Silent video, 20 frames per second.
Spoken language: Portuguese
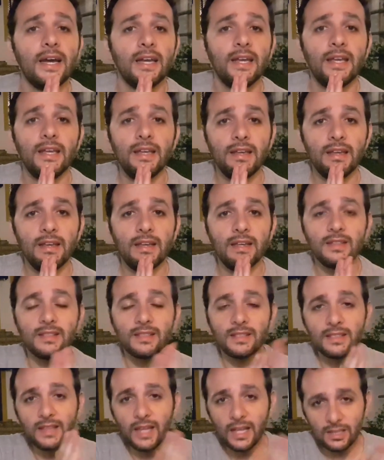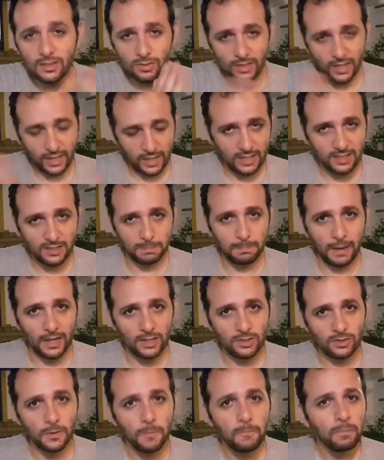E dentro daquele
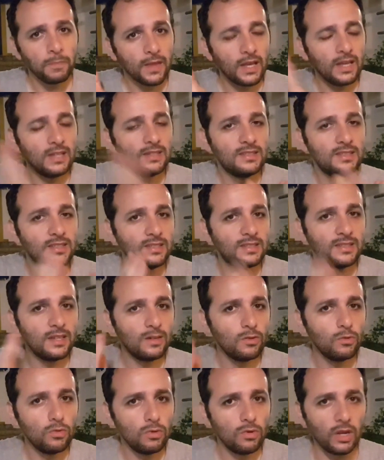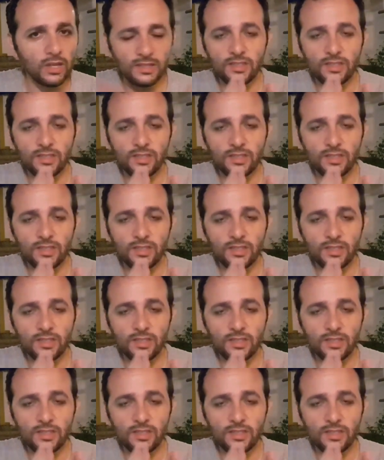espaço existem um,